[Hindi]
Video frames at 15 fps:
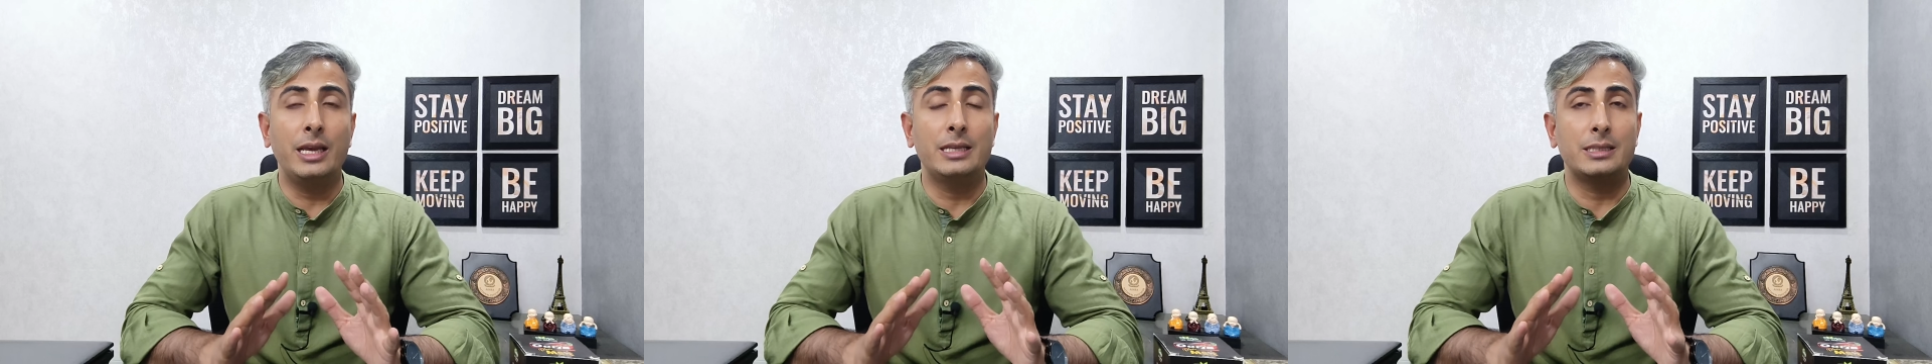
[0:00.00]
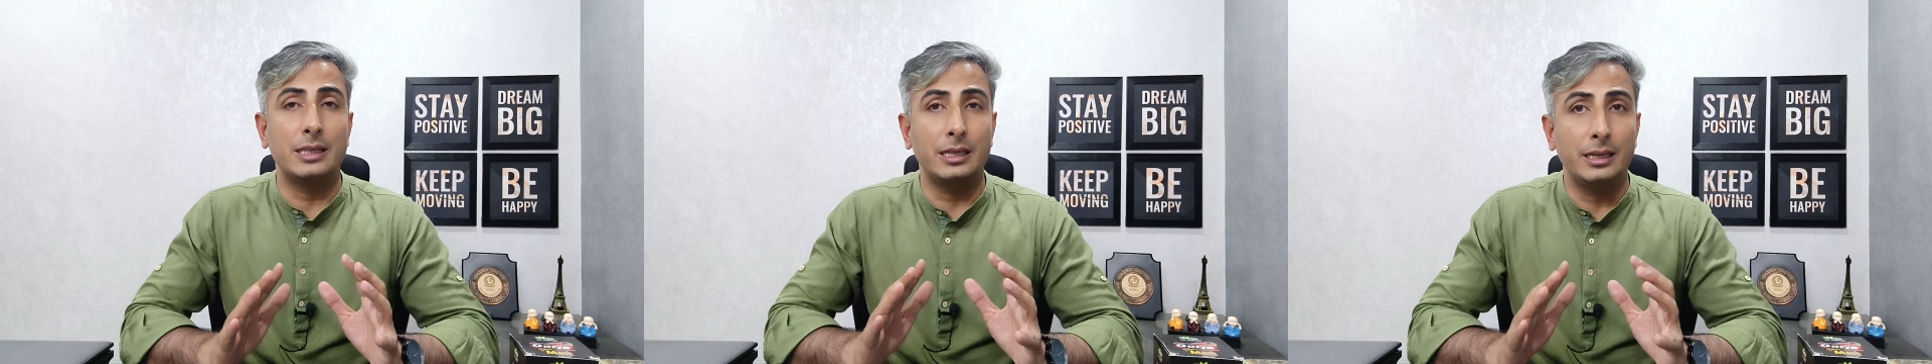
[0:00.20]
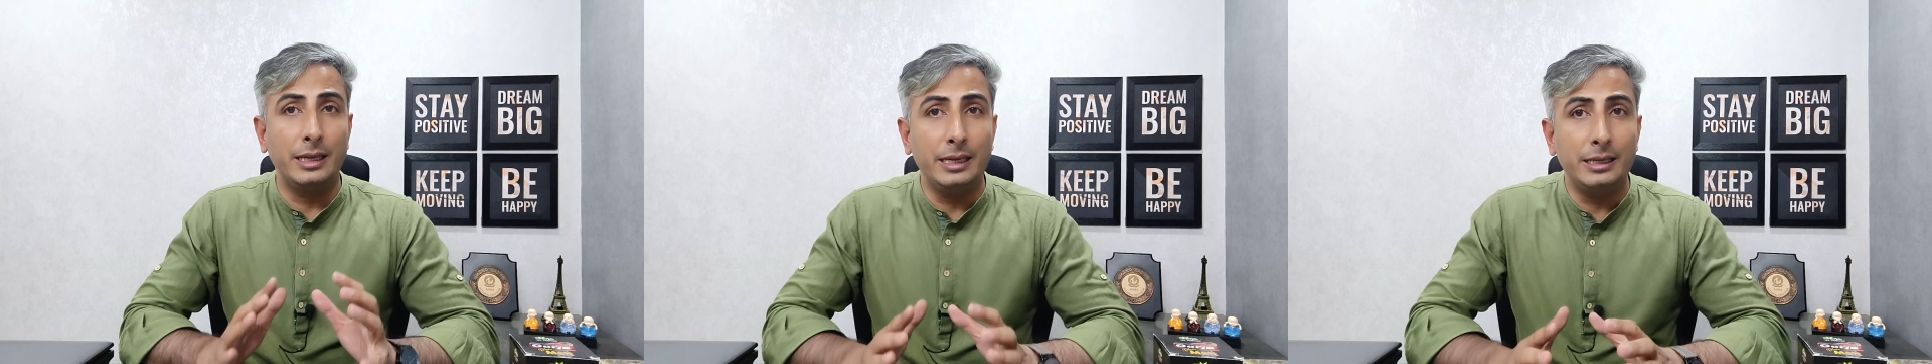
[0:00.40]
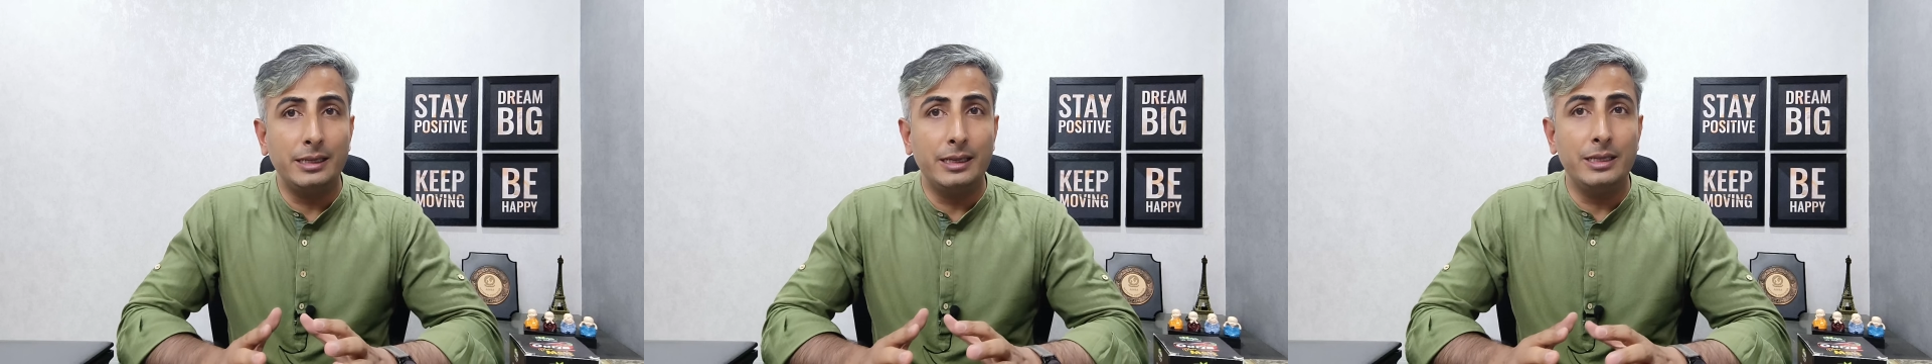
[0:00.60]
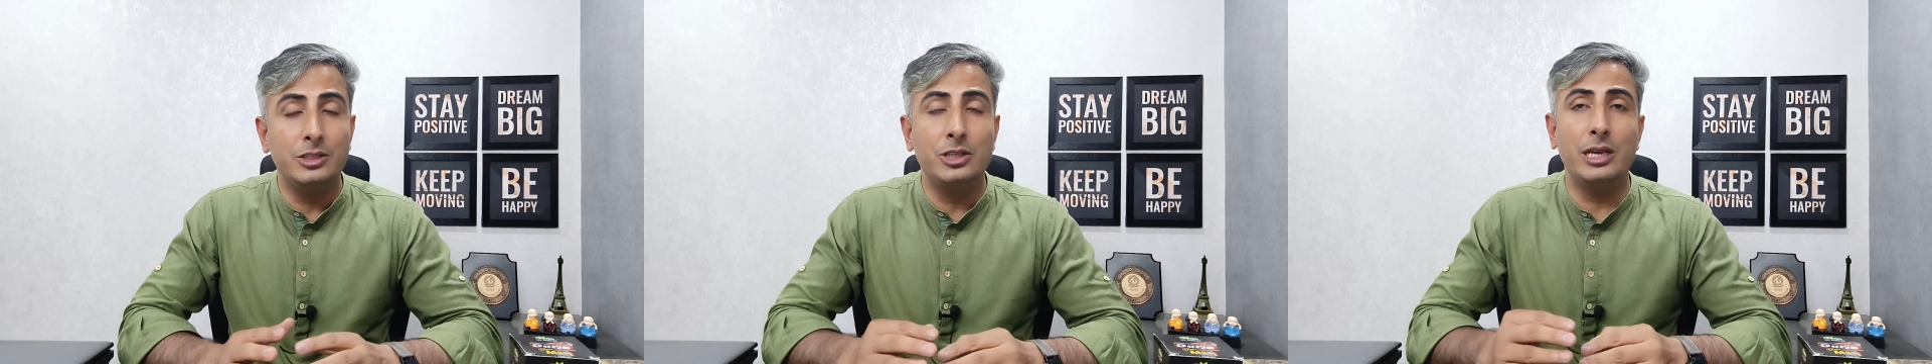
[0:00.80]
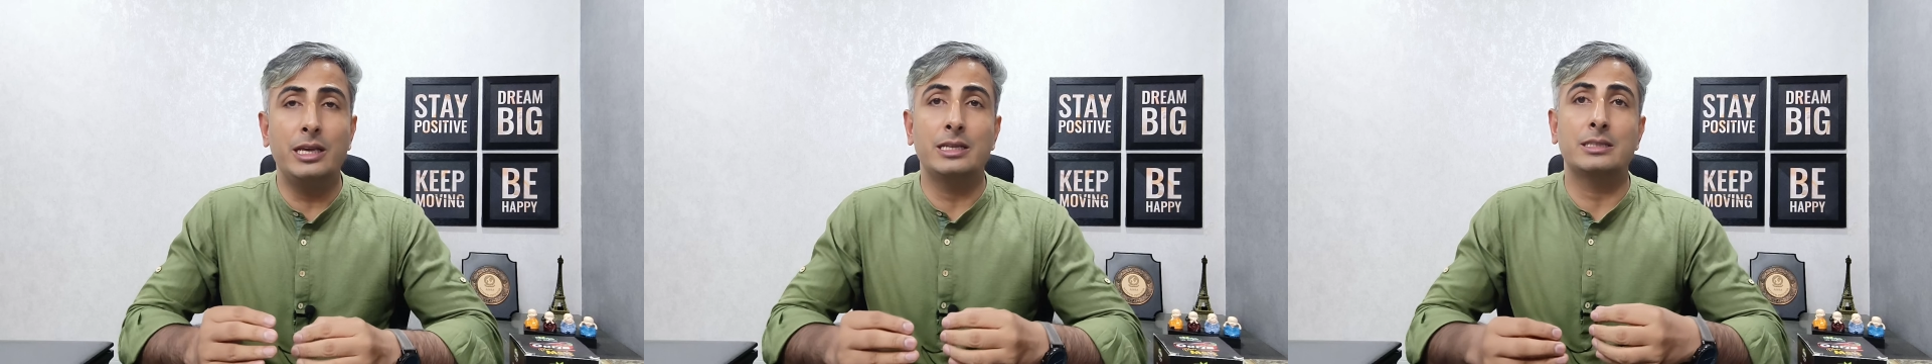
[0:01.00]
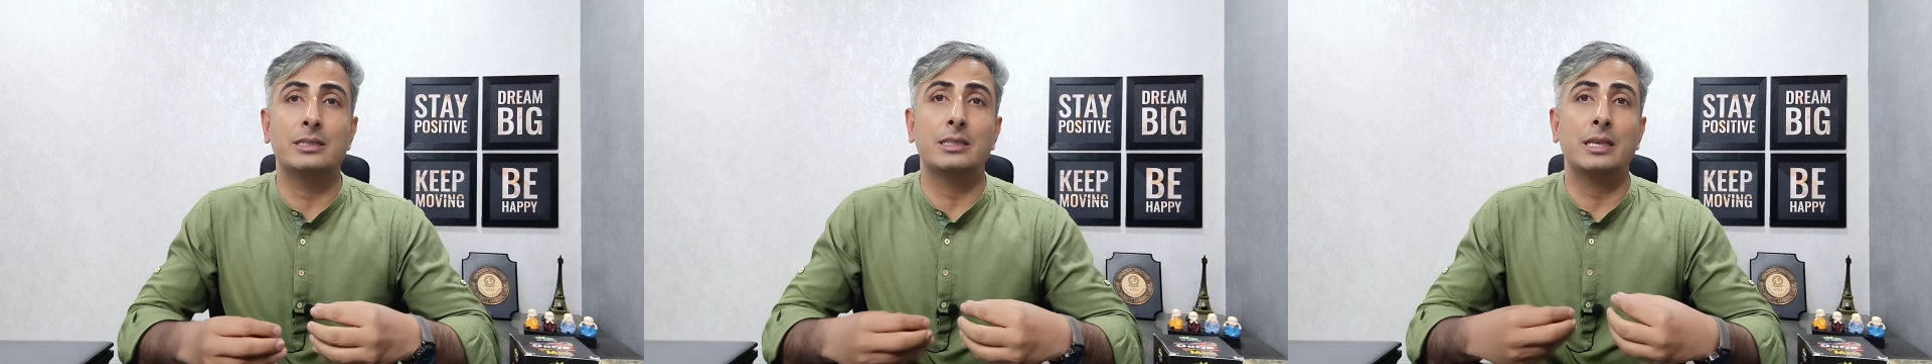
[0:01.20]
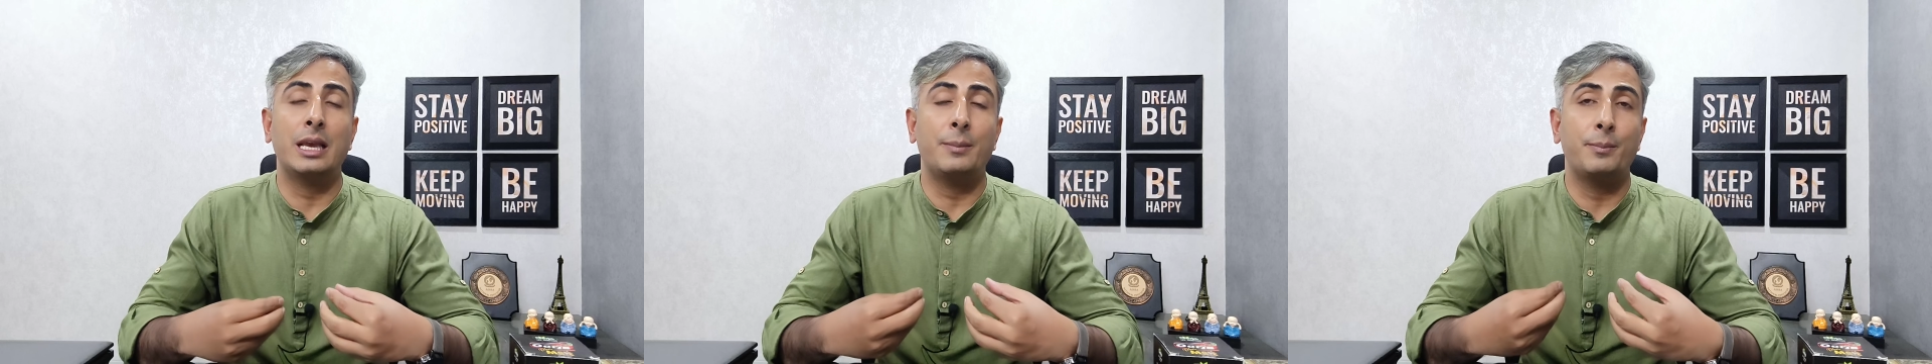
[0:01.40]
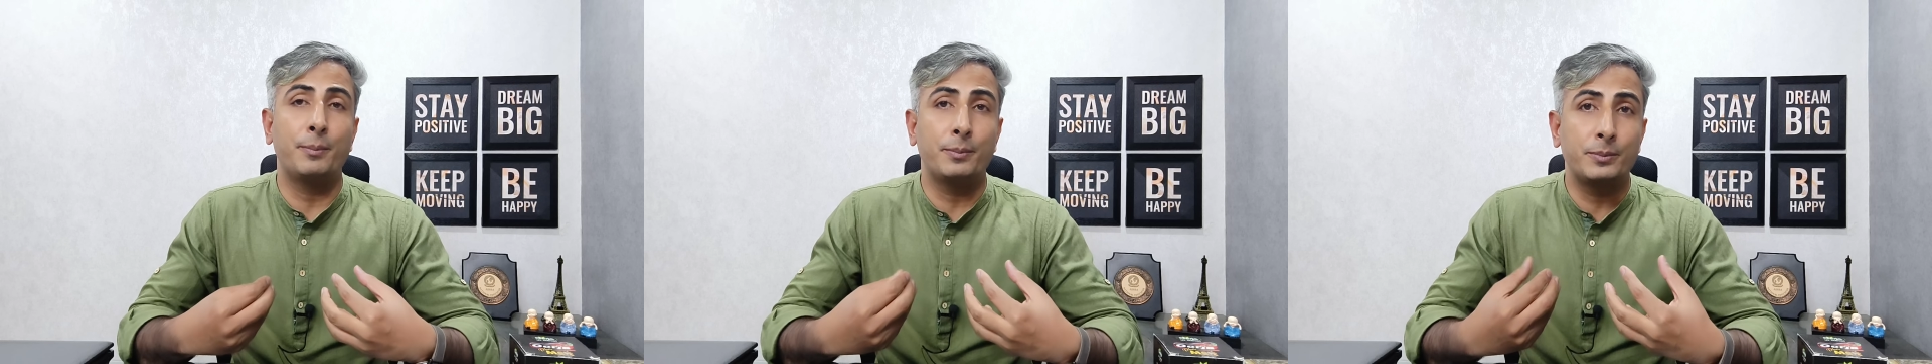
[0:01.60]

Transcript: इसे रीड कीजिए इसके